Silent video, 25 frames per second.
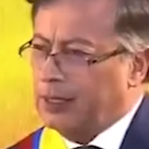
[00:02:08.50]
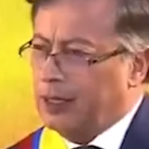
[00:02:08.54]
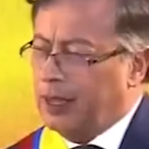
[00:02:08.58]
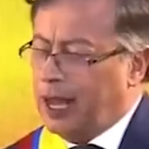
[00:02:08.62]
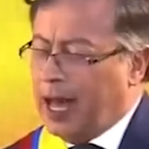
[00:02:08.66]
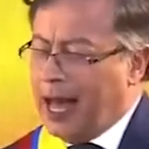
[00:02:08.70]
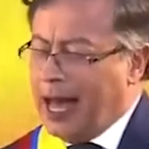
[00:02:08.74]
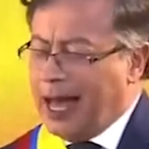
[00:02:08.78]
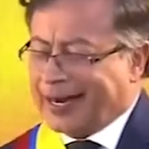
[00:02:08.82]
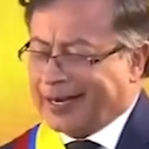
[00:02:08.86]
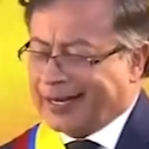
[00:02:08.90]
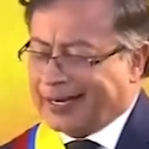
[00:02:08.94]

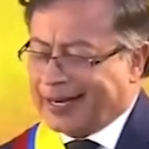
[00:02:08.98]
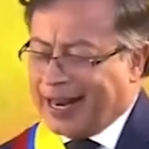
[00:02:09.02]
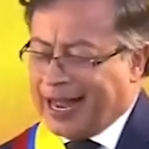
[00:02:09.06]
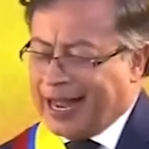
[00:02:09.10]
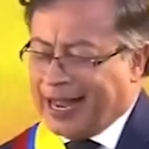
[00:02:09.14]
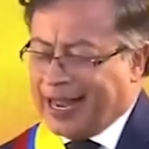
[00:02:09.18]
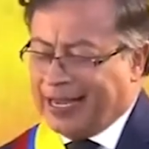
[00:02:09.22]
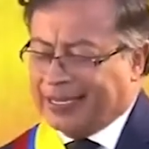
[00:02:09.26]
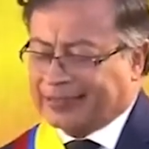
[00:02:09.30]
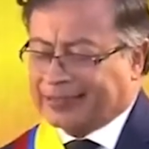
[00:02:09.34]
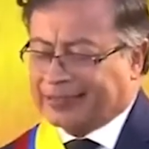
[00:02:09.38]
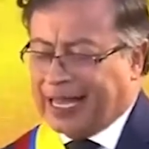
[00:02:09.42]
a
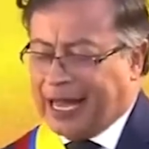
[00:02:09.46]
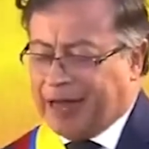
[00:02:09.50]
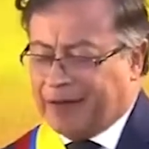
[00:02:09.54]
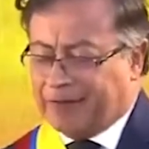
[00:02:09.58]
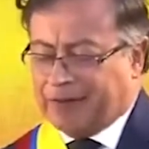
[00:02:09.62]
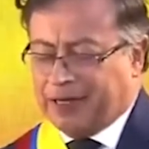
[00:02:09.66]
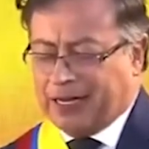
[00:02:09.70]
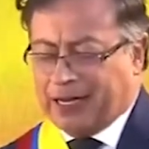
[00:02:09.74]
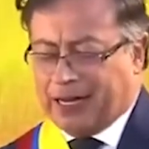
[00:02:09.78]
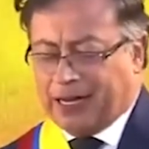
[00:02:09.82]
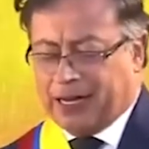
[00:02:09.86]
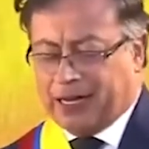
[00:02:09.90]

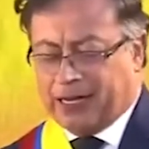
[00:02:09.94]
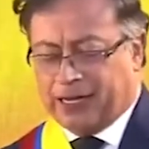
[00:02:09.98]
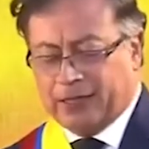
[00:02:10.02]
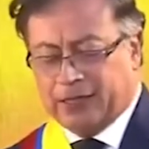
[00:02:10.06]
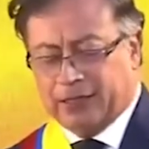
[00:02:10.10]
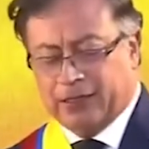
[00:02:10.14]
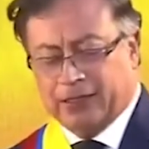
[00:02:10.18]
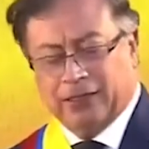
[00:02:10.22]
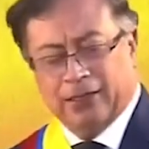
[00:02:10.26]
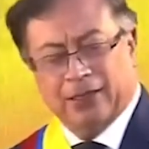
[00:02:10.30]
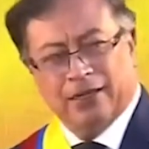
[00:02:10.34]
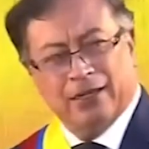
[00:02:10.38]
rajatabla
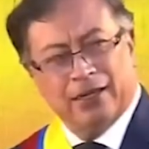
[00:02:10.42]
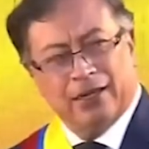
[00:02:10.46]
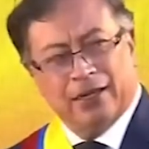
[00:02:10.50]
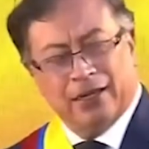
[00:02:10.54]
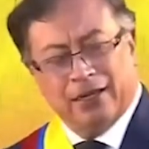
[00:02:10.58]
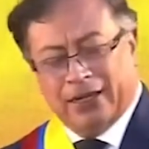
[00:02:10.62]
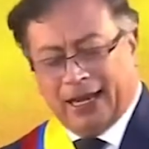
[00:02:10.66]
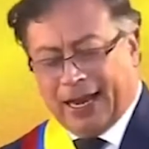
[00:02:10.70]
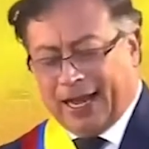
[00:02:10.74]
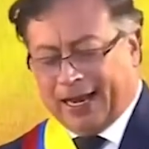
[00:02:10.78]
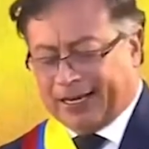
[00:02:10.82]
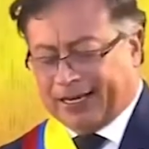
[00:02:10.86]

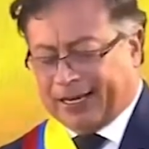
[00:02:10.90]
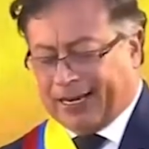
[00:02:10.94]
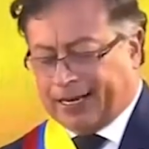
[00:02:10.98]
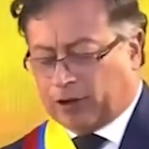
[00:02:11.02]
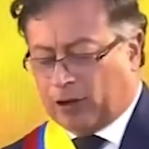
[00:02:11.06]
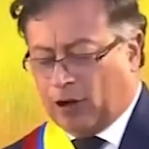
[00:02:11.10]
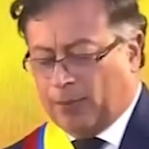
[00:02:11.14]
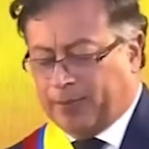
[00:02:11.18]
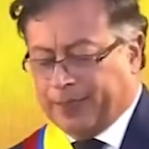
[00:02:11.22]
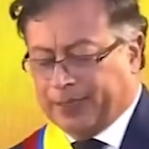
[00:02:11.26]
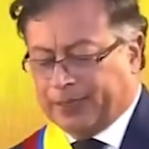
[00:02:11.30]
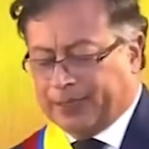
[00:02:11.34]
las
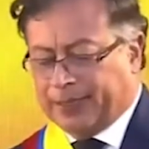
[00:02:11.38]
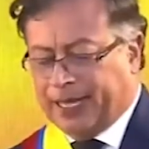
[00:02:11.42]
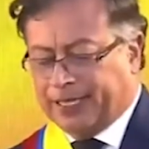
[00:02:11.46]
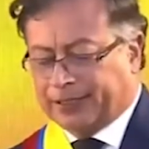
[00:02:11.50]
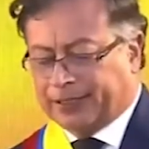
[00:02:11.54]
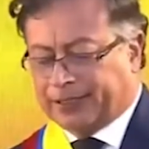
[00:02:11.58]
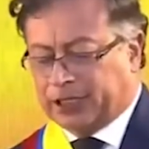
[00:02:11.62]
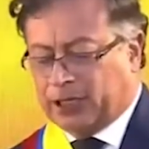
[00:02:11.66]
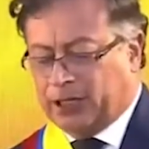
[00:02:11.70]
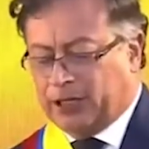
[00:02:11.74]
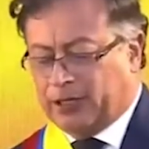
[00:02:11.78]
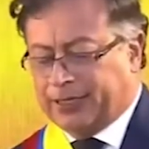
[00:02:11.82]

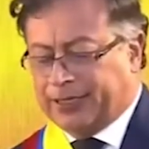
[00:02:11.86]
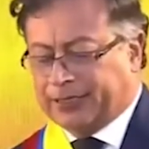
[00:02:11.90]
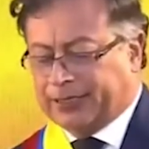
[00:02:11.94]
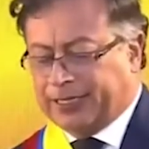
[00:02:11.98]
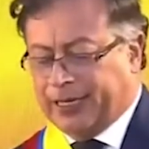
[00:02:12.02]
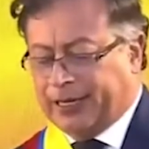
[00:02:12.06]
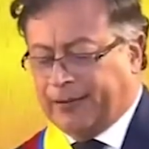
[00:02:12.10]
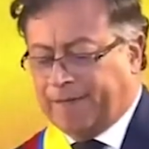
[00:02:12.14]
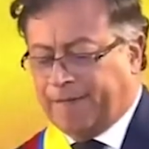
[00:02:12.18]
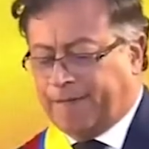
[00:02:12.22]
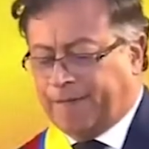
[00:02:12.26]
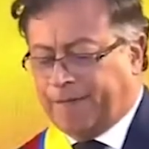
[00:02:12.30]
recomendaciones
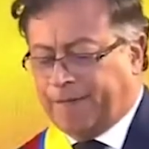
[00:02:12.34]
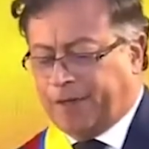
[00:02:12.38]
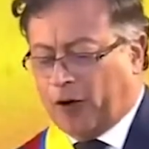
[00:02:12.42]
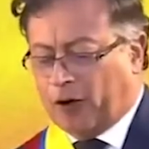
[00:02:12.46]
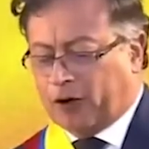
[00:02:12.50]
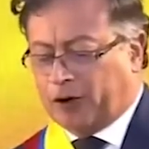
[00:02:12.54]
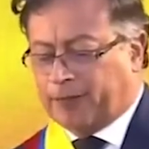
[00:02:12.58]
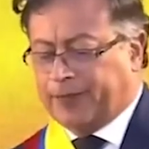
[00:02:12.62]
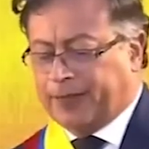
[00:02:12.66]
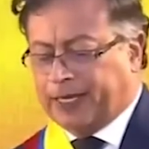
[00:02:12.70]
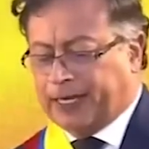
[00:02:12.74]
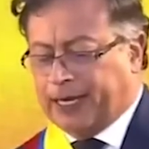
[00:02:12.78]
del
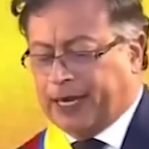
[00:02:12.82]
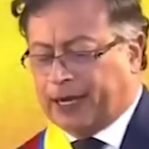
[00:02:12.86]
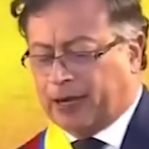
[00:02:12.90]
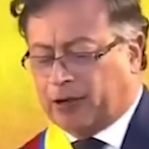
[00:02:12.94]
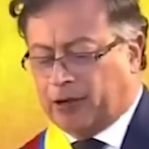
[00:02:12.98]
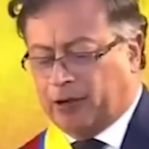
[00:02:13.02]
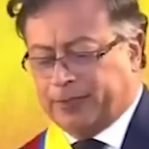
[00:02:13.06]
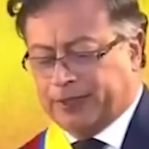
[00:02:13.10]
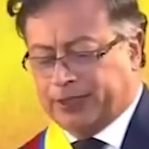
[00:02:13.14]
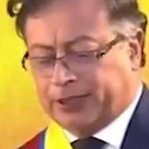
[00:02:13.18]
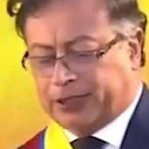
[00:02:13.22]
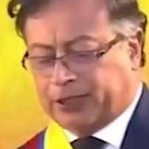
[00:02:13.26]
informe de la
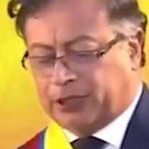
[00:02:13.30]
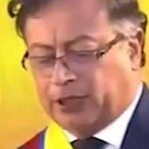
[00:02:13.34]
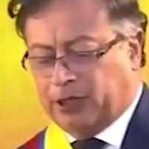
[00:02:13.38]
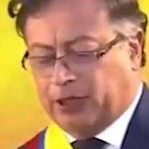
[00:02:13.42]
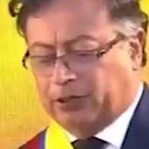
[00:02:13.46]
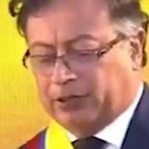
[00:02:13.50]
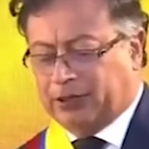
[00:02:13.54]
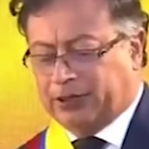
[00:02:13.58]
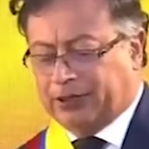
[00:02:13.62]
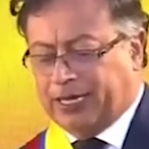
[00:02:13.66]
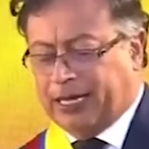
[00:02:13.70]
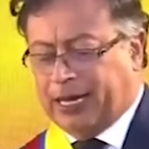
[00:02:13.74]

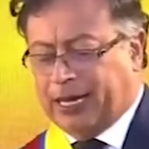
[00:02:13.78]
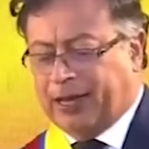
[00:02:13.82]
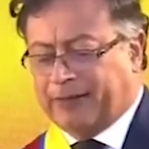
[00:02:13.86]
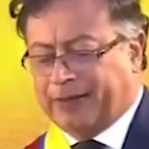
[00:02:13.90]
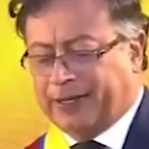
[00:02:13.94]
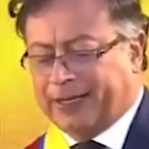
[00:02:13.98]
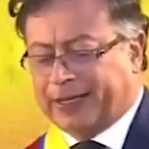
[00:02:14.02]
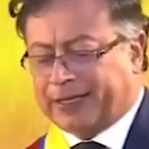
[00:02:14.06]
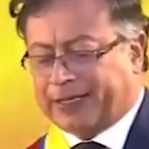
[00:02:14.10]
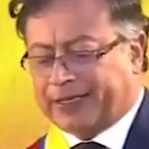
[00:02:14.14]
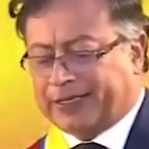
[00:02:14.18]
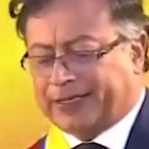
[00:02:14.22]
Comisión de la
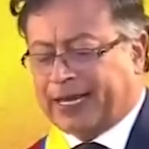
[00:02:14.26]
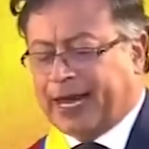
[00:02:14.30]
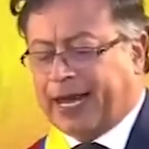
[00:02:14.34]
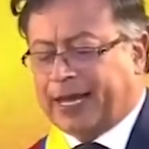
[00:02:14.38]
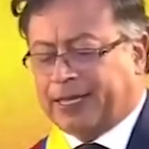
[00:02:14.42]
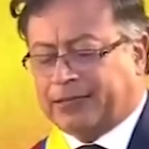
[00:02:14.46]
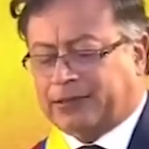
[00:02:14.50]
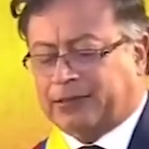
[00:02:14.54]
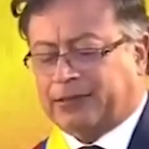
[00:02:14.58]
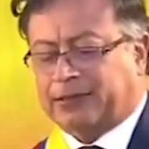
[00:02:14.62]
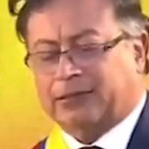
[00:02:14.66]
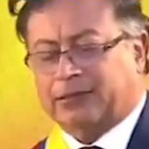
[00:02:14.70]
Verdad.